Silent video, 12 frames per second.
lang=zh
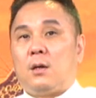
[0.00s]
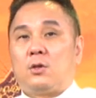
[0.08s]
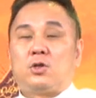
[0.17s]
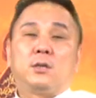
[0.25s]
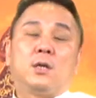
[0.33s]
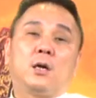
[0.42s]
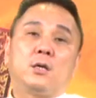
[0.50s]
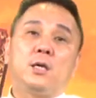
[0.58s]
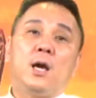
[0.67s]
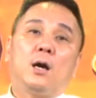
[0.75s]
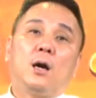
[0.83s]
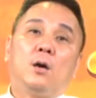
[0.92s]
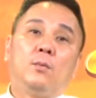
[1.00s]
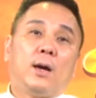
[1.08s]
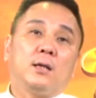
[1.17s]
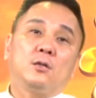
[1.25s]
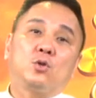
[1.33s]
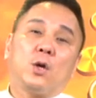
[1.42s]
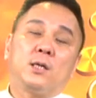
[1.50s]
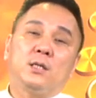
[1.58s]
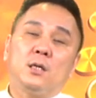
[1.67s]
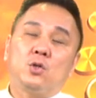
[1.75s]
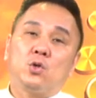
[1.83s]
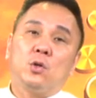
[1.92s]
老船长一样啊，我们还是短
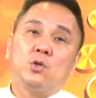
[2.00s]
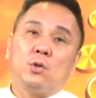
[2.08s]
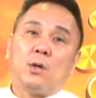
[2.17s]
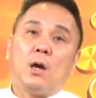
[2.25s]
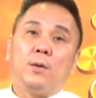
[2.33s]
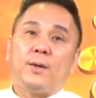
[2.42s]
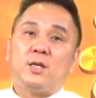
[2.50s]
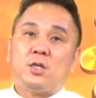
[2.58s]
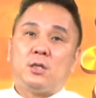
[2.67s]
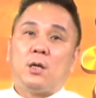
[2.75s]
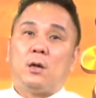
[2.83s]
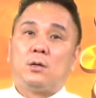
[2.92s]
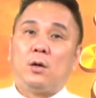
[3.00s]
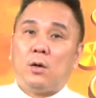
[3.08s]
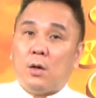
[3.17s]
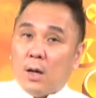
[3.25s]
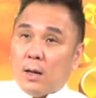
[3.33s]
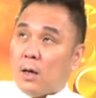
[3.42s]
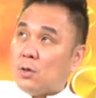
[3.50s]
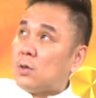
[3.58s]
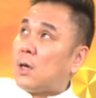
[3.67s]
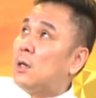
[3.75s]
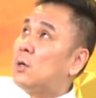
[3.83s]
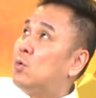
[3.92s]
线做一做，然后被洗掉以后，然后
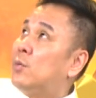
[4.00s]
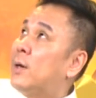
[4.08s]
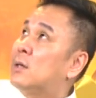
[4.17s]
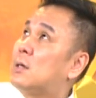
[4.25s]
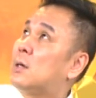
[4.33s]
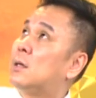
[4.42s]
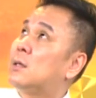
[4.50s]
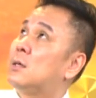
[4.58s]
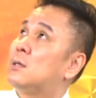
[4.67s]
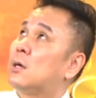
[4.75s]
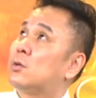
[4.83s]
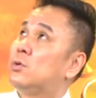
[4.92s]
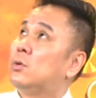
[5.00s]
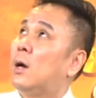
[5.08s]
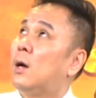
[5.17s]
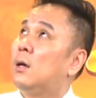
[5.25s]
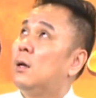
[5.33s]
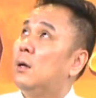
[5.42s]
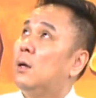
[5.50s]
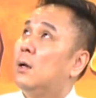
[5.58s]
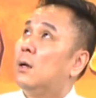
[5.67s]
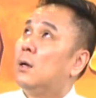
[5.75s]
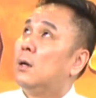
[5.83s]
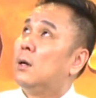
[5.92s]
就看到股票涨到天上去啊，
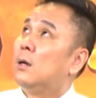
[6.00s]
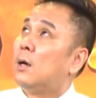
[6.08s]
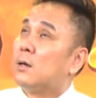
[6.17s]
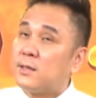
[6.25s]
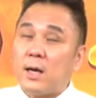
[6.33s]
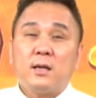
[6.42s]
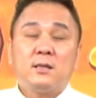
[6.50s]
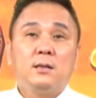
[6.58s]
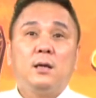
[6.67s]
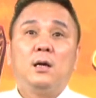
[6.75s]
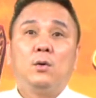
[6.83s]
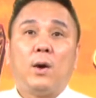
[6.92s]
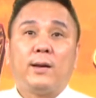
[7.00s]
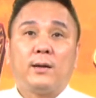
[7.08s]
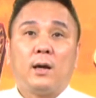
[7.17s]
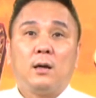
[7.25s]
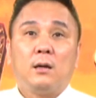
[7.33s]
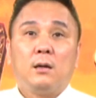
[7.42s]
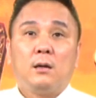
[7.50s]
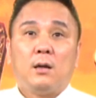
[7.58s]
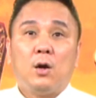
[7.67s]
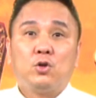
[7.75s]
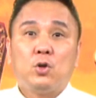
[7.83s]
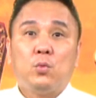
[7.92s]
然后再一次二完啊，
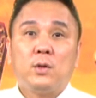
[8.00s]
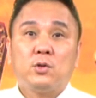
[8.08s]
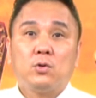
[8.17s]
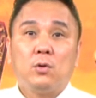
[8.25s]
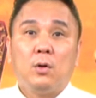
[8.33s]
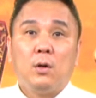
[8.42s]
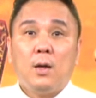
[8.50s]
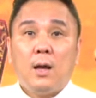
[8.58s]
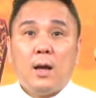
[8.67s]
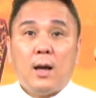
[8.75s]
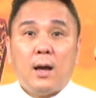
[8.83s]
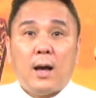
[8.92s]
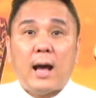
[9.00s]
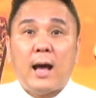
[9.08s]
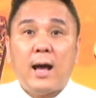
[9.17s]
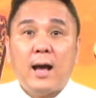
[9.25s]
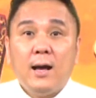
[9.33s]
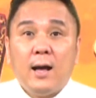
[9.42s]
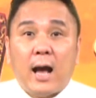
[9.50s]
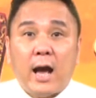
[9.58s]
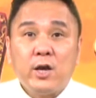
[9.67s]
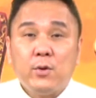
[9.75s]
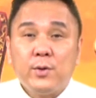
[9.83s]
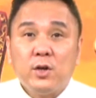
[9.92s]
然后就问说啊，
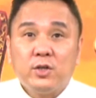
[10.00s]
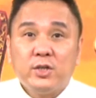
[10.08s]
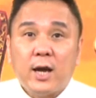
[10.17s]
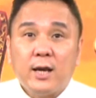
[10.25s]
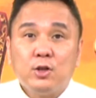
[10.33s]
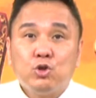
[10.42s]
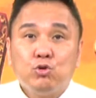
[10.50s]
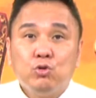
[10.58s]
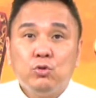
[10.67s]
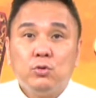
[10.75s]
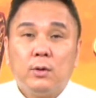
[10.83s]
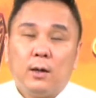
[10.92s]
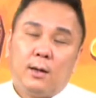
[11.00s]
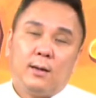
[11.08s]
还有没有下一株？